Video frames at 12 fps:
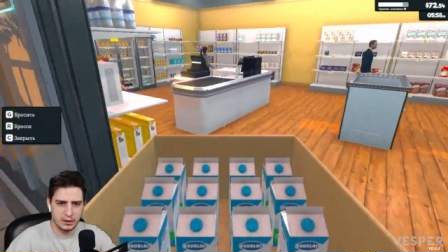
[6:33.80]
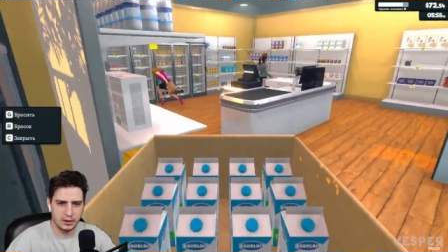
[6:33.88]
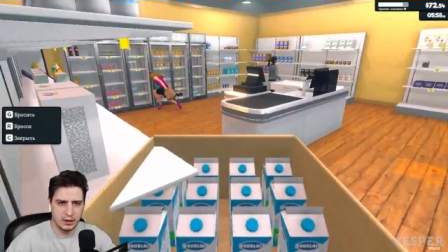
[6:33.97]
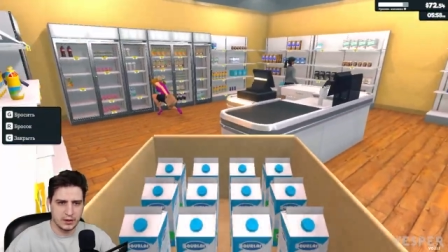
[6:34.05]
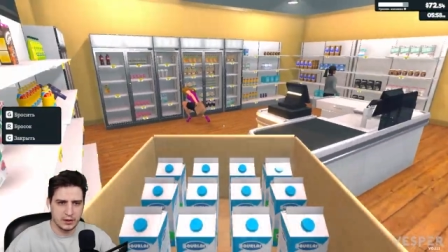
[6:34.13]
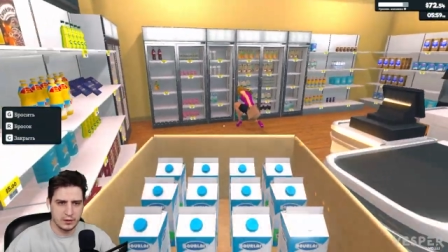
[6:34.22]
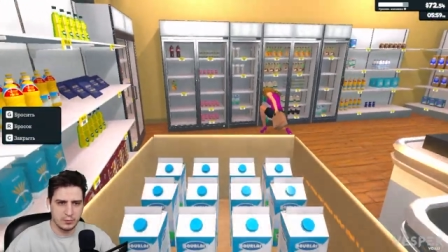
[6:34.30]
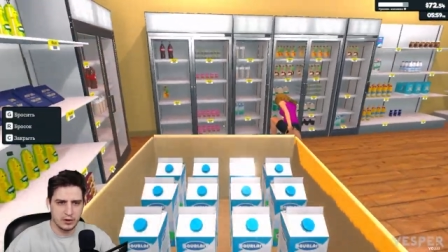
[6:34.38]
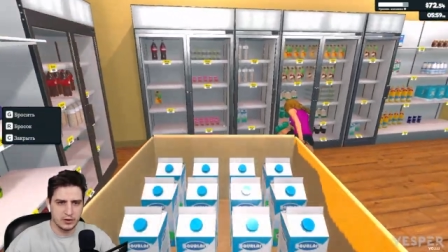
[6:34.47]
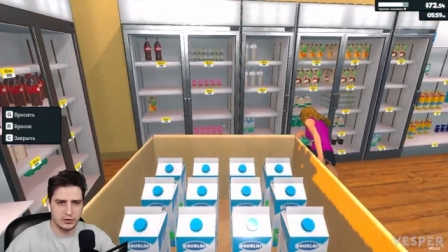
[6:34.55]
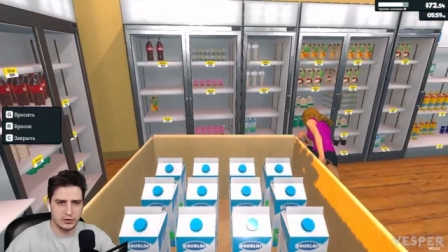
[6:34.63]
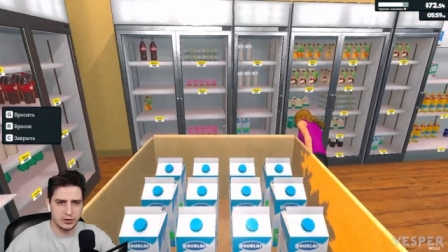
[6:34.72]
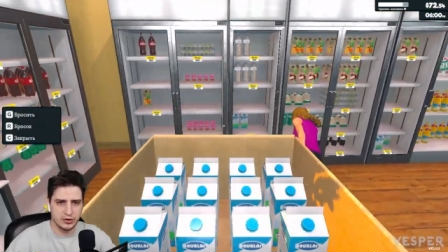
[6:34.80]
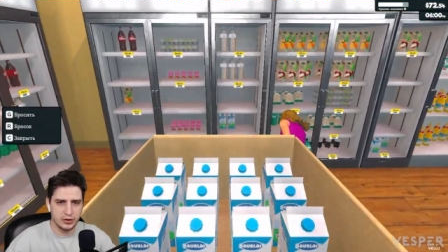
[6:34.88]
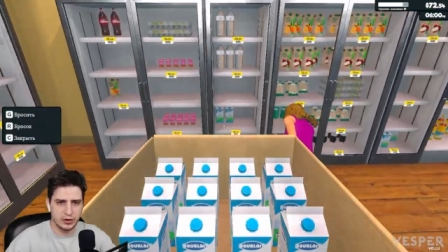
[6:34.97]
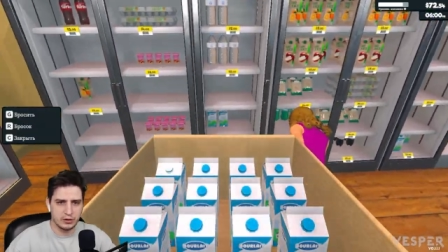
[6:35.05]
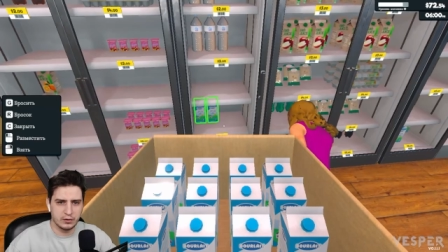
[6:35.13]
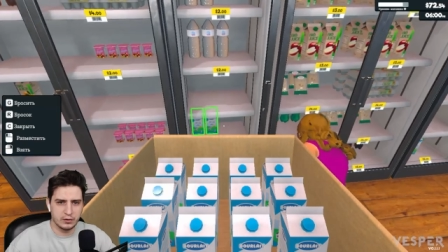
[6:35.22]
Так, это
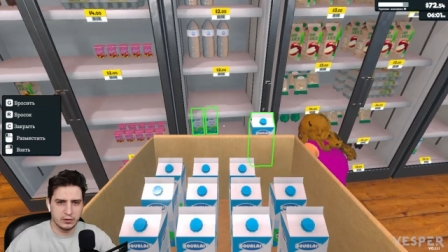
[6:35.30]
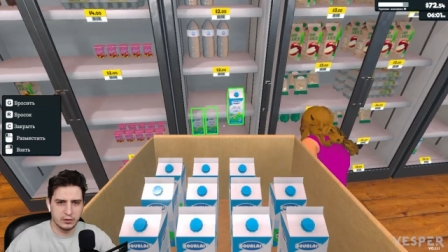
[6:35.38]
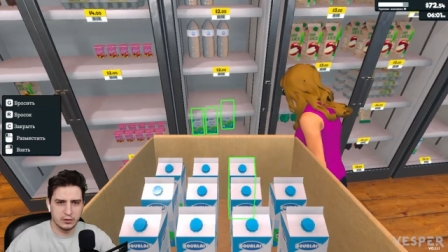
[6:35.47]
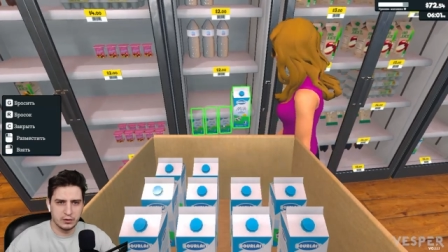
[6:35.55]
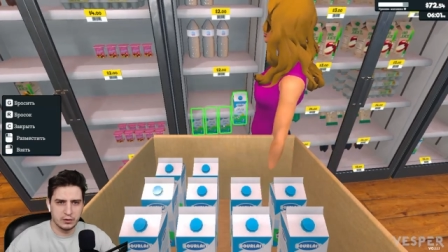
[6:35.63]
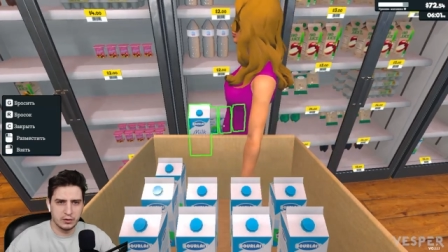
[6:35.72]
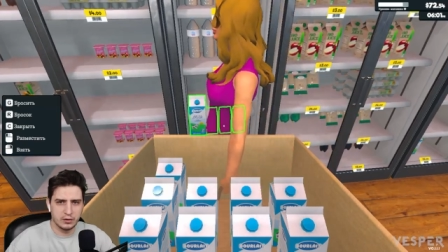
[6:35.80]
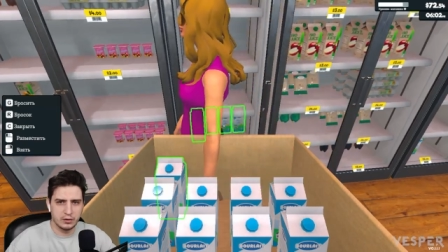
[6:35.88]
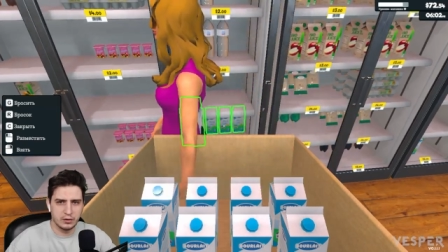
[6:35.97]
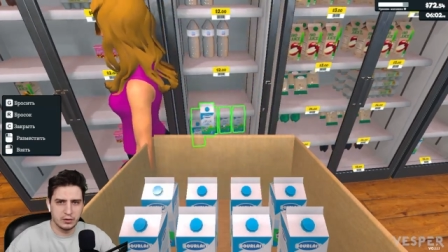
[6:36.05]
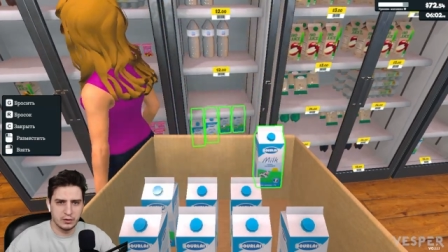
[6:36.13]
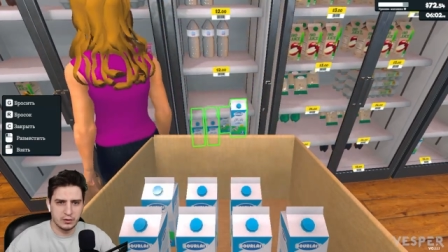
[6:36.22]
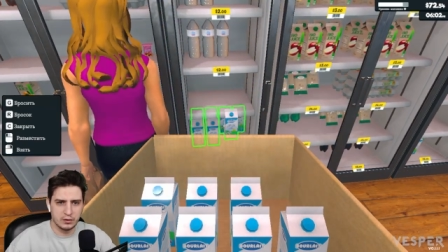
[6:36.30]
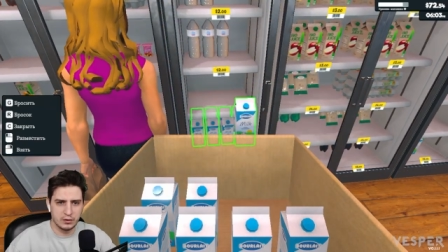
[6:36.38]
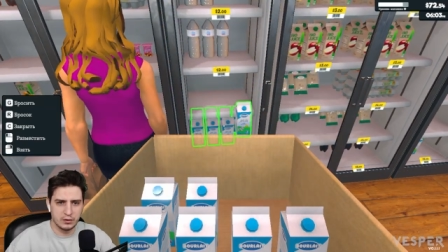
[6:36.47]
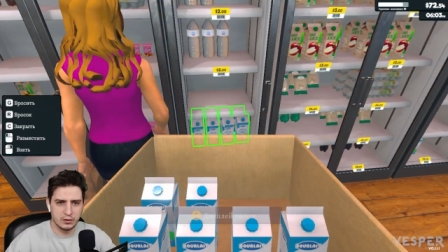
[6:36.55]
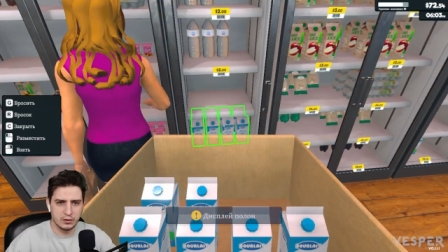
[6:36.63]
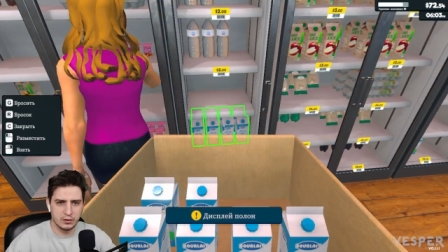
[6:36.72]
молочишка.
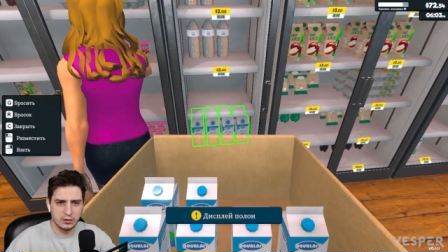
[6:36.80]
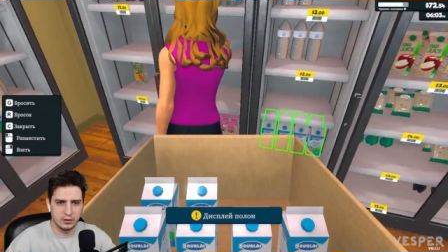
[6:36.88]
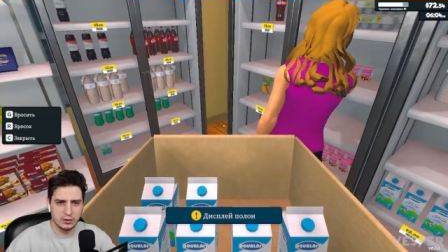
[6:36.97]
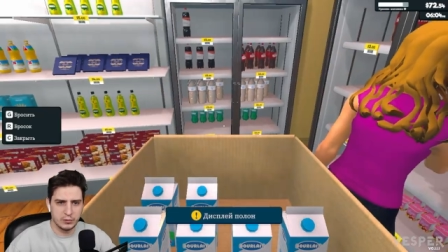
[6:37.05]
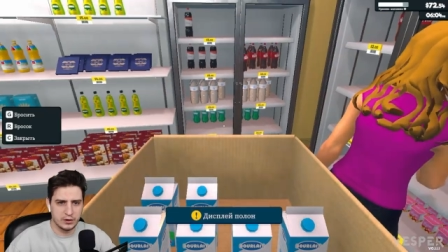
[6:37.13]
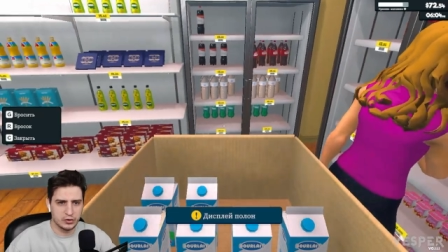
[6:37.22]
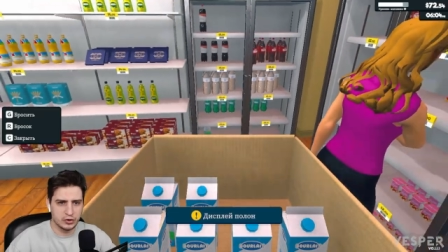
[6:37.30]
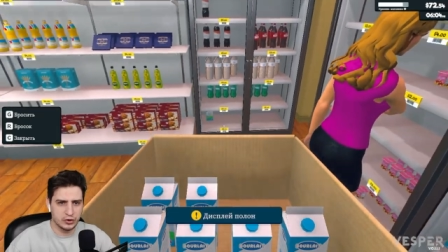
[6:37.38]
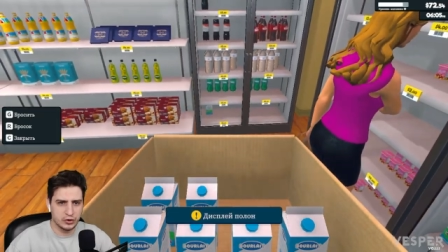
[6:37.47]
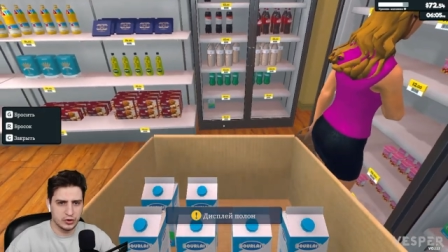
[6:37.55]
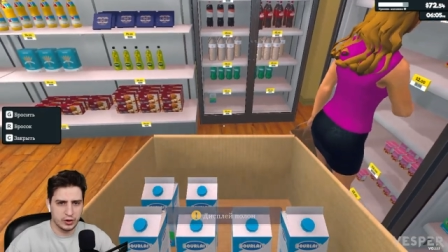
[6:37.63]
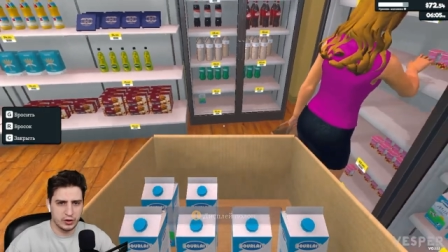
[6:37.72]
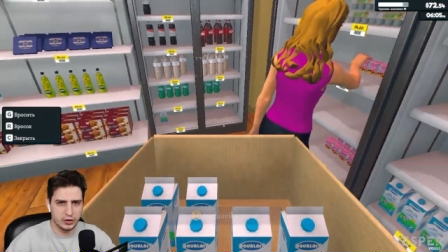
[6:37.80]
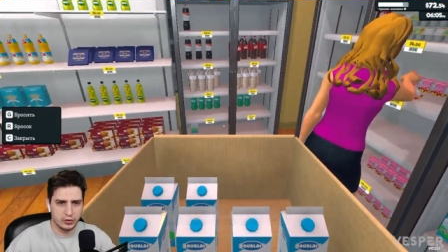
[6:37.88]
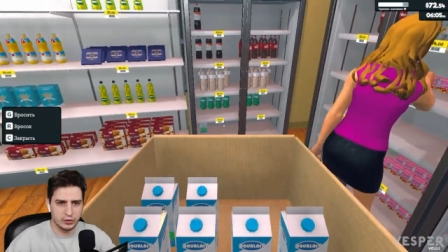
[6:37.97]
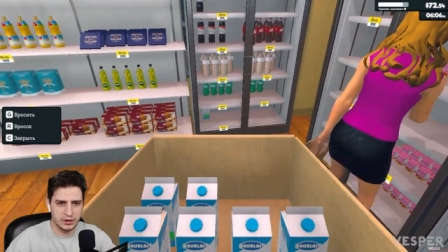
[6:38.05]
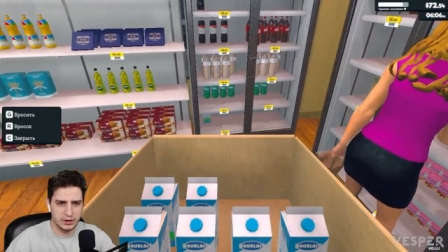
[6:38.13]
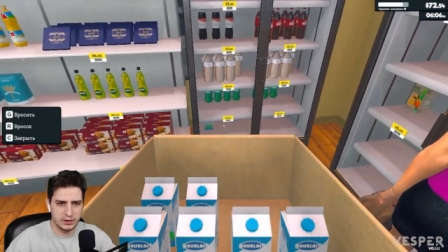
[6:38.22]
А, молочишка. А
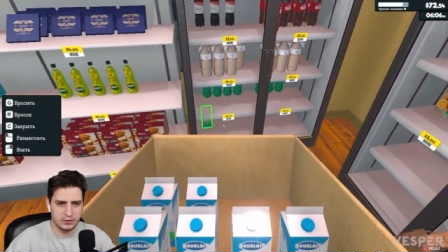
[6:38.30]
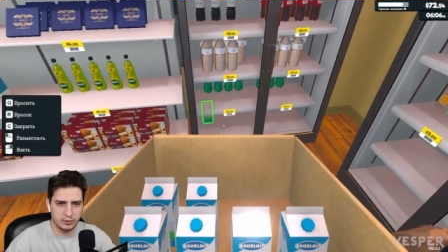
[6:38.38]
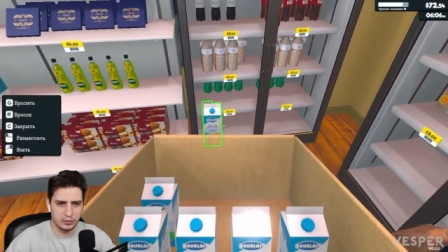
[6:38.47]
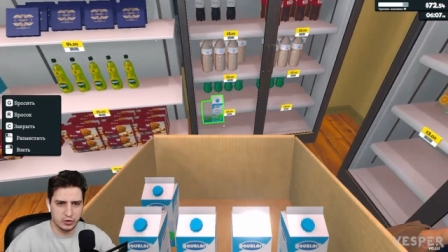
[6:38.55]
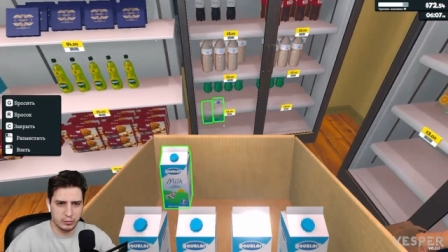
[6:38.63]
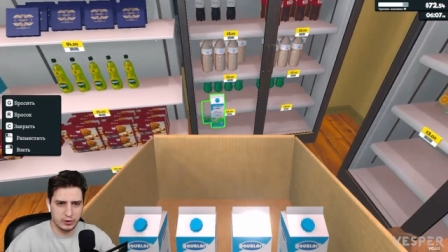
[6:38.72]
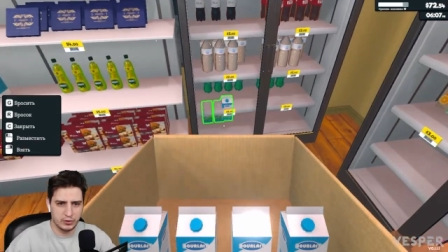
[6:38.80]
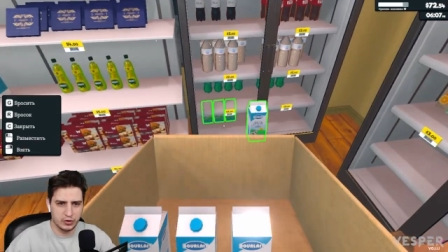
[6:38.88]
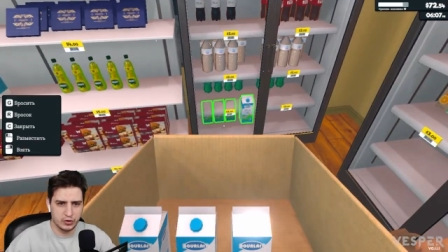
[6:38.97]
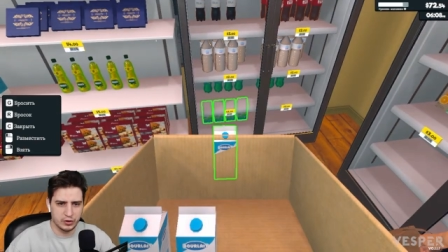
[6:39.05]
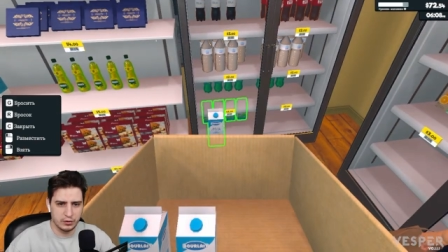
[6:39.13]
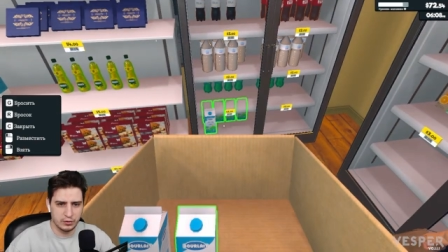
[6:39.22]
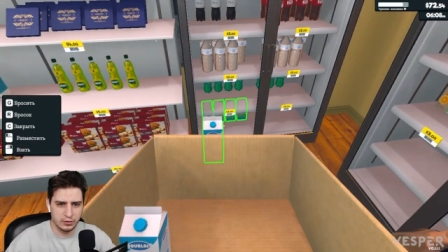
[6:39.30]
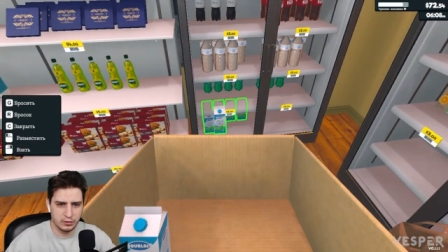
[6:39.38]
еще есть? Вон, еще молочишка.